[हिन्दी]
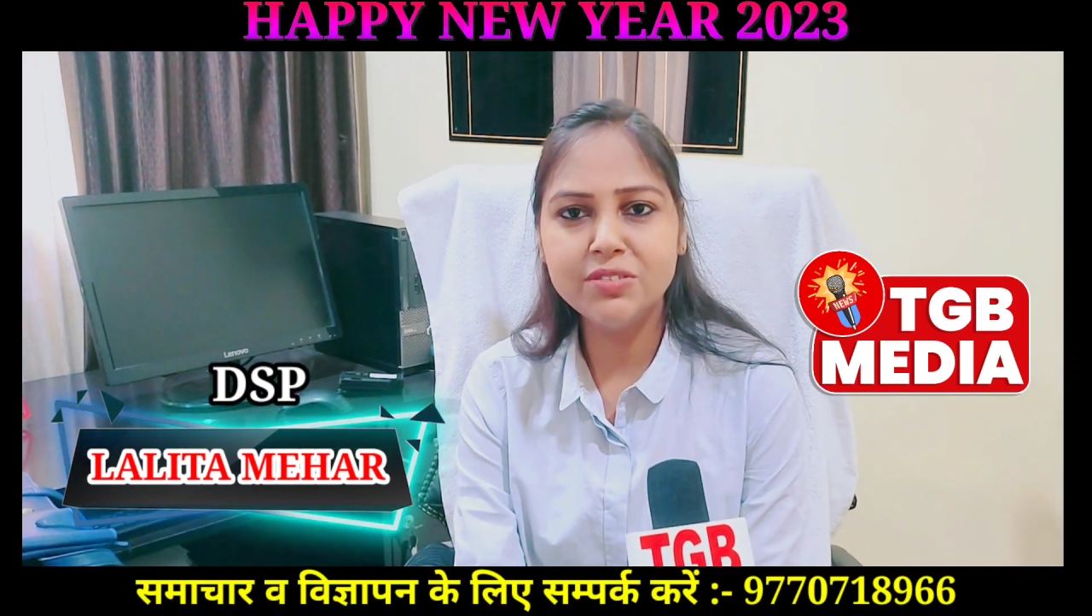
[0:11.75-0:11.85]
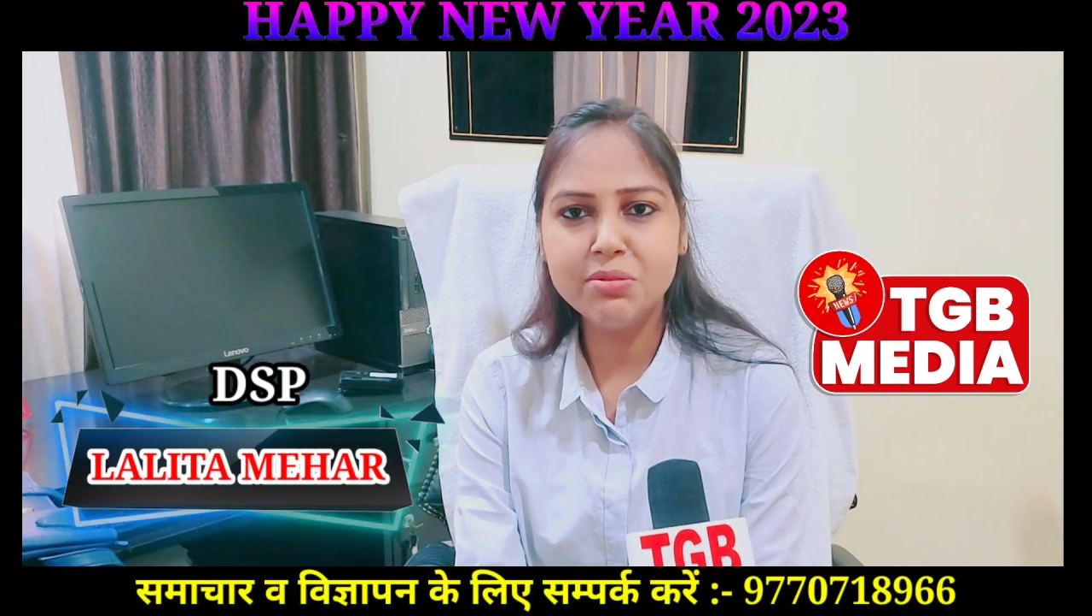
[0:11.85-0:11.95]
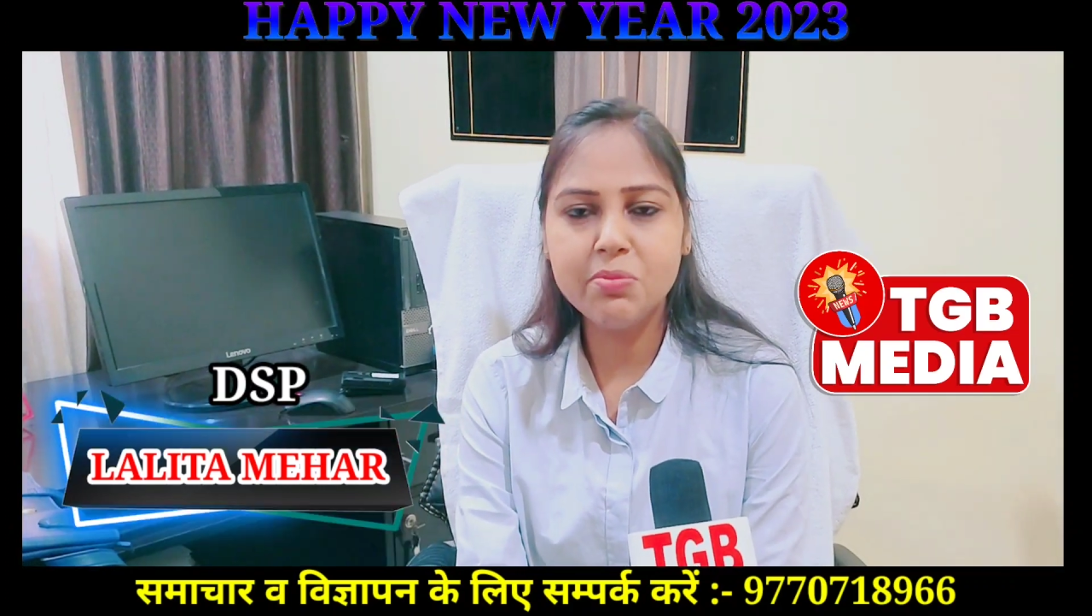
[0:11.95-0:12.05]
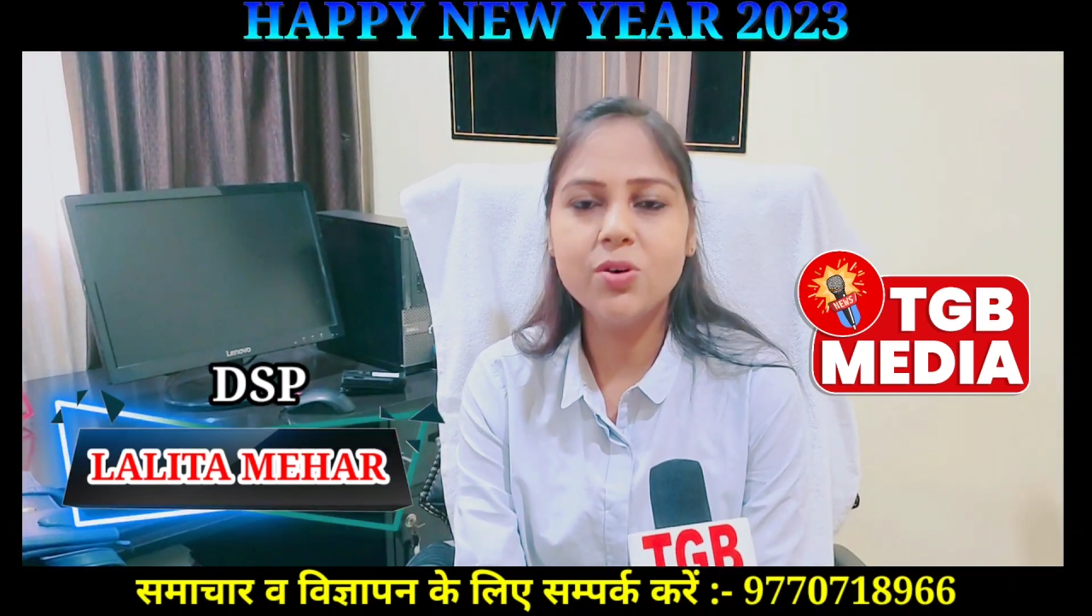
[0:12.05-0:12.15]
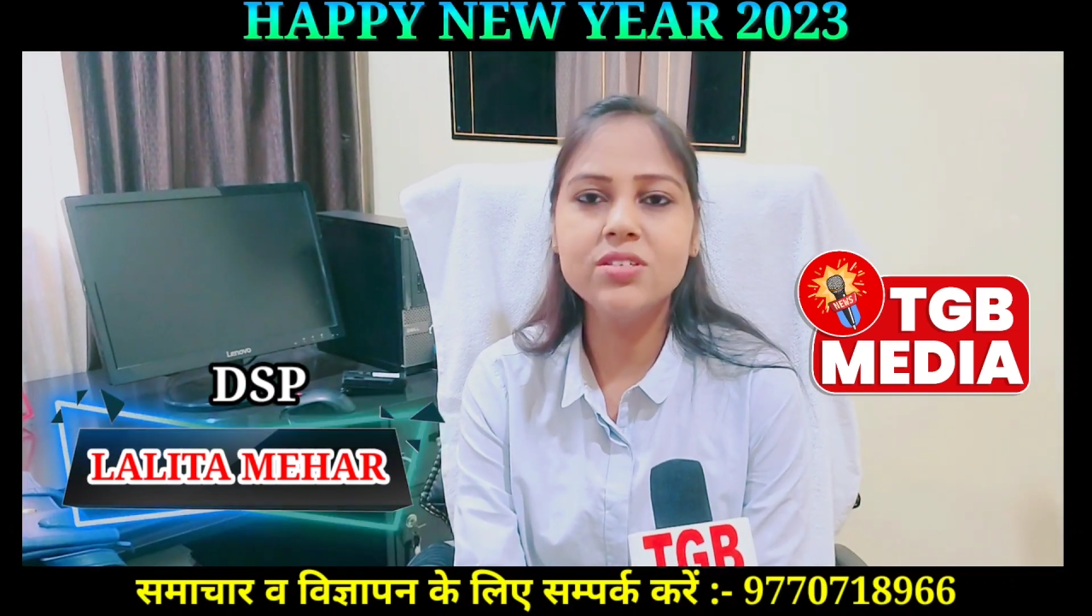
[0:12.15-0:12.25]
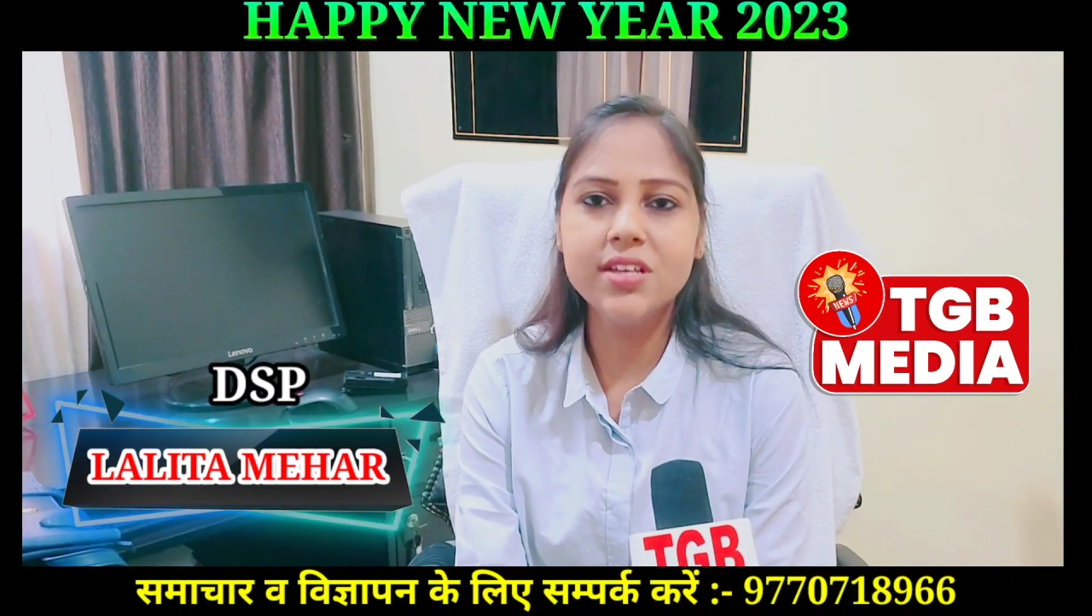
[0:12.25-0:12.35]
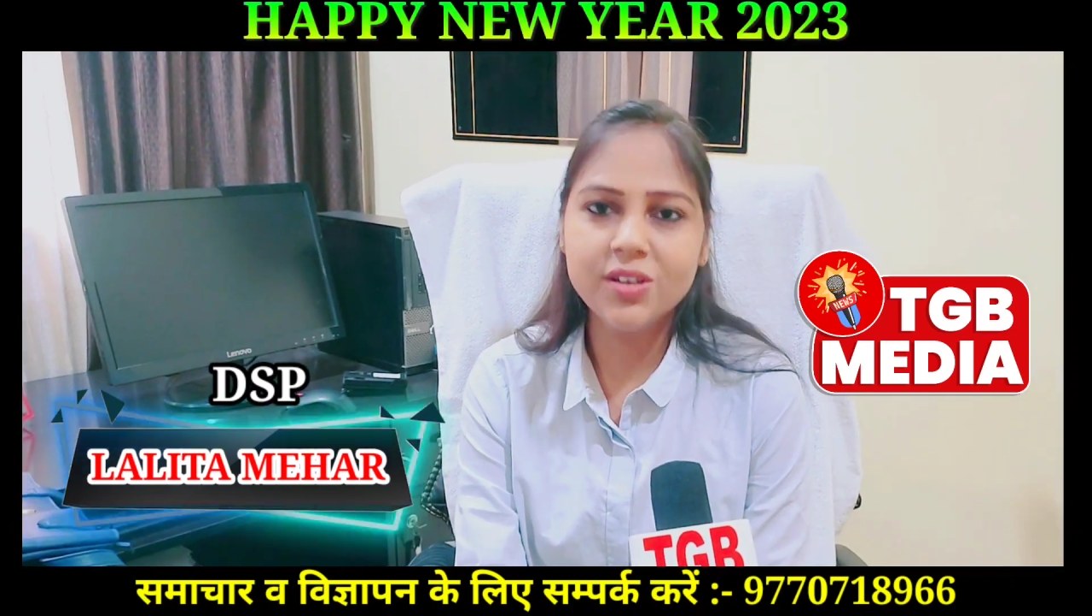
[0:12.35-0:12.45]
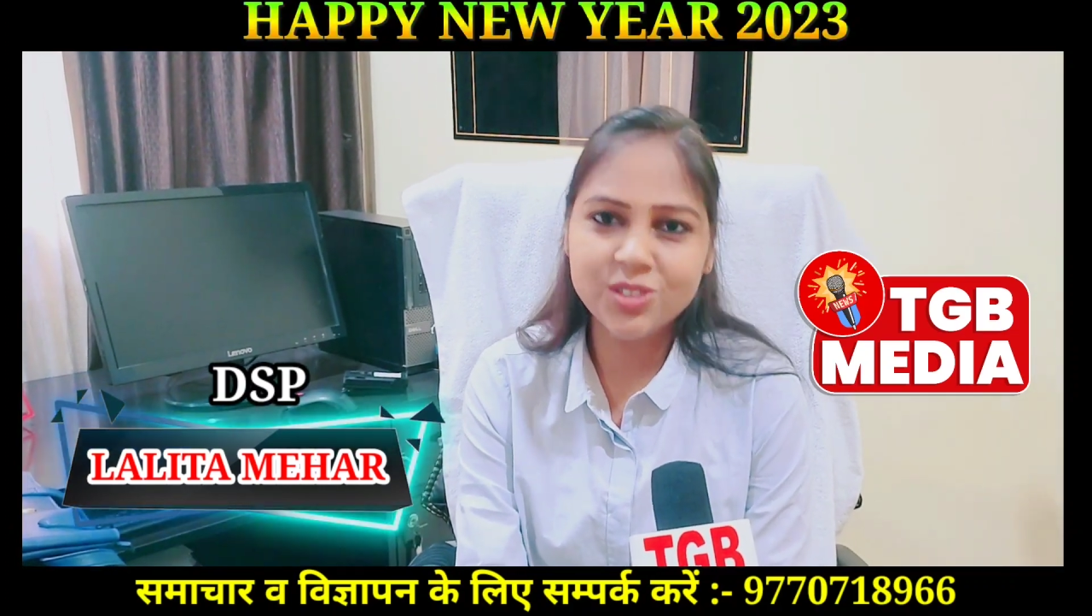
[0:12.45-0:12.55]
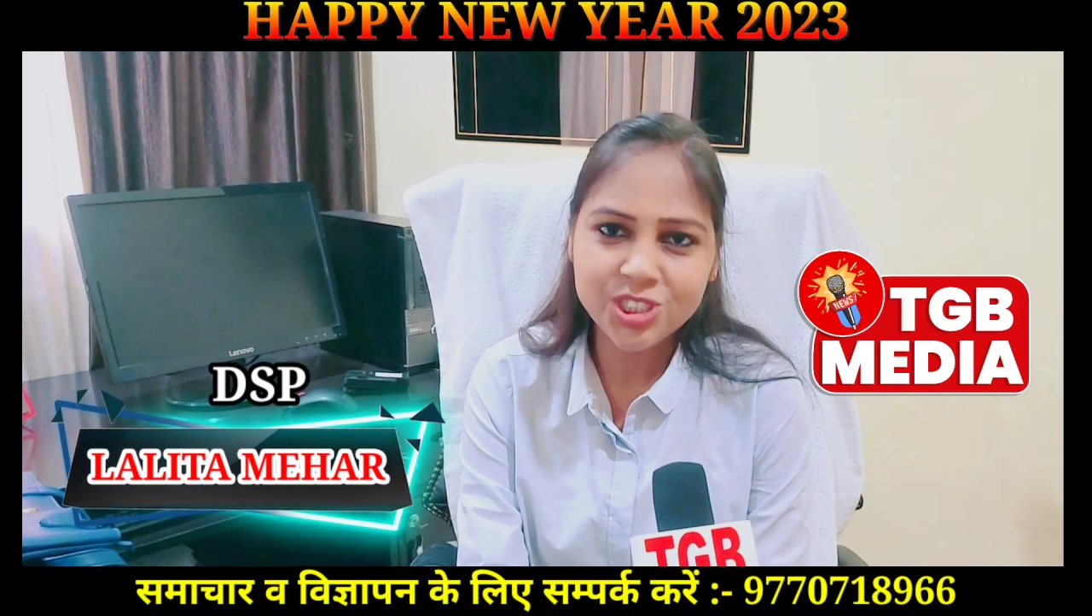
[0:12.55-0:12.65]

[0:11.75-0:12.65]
जीवन में बहुत सारी